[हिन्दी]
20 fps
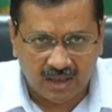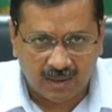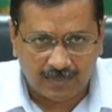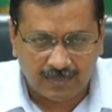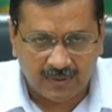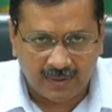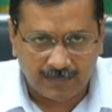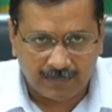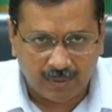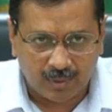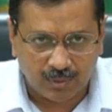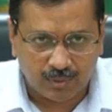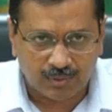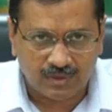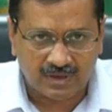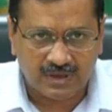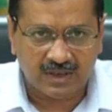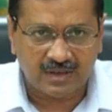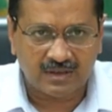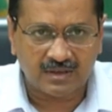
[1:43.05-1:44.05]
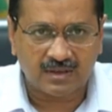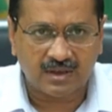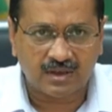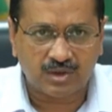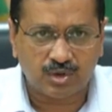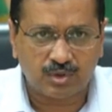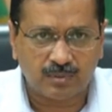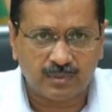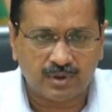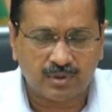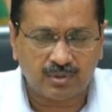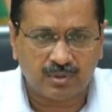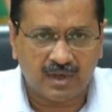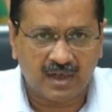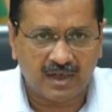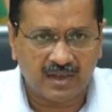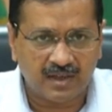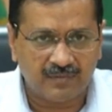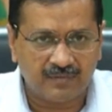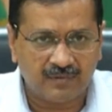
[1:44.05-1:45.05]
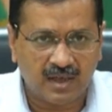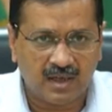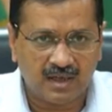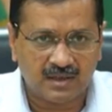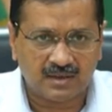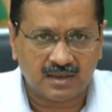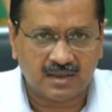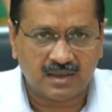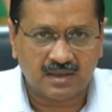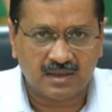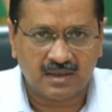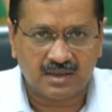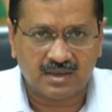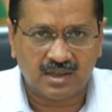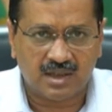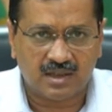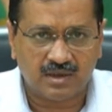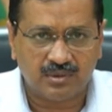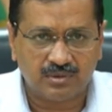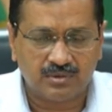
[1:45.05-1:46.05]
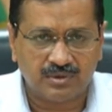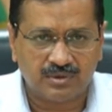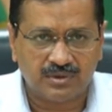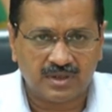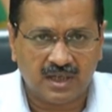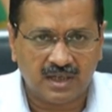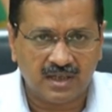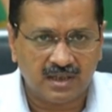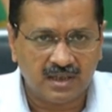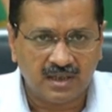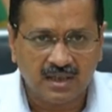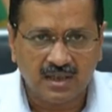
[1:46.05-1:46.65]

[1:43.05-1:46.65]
अपने पड़ोस के अंदर जो भी दुकान है वहाँ तक अगर जाना हो तो जाएं